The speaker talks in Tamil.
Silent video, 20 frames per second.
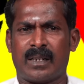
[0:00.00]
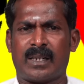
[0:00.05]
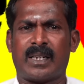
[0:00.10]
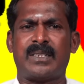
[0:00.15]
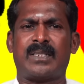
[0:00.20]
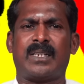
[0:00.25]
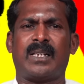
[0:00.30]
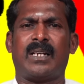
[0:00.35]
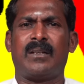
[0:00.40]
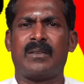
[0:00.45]

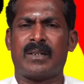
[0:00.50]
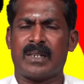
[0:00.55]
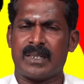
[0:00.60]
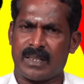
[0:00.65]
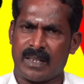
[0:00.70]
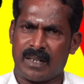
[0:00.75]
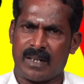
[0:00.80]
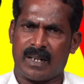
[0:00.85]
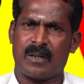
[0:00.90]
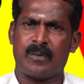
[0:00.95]
கட்சியிலையும்
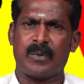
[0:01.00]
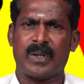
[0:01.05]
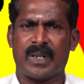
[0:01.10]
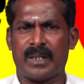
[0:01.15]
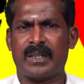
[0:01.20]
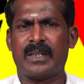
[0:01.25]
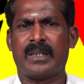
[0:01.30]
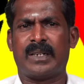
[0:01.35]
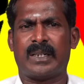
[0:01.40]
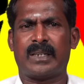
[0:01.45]
ரசிகராகவும்
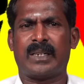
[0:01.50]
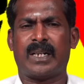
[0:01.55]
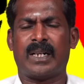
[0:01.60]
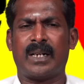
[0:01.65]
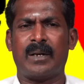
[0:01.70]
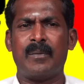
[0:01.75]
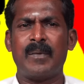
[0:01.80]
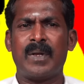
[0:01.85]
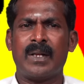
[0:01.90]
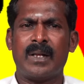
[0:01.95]
இருந்துகிட்டு
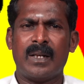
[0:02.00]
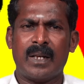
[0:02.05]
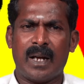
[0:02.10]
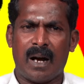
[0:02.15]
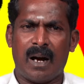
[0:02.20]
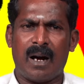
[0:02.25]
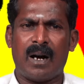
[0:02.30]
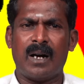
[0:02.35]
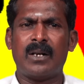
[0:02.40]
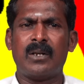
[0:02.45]
இருக்காங்க
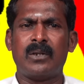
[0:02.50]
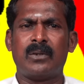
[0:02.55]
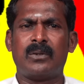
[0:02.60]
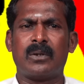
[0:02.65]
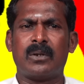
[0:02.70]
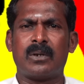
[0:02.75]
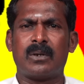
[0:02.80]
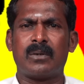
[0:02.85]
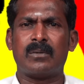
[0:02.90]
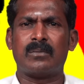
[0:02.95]

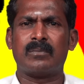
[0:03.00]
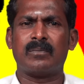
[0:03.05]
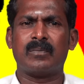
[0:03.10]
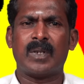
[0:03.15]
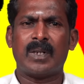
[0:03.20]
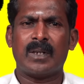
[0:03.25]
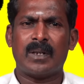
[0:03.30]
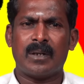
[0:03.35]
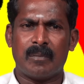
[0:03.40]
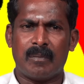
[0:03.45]
ஆண்டுதோறும்
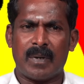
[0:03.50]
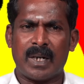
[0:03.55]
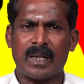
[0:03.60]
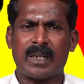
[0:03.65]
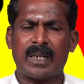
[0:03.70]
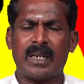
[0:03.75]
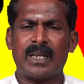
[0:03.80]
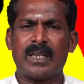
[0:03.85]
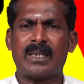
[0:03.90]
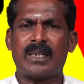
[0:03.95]

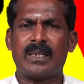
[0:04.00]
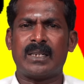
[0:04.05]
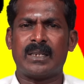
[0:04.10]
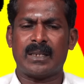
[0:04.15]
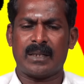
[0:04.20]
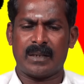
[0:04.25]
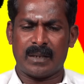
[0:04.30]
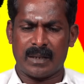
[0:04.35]
மக்களுக்கு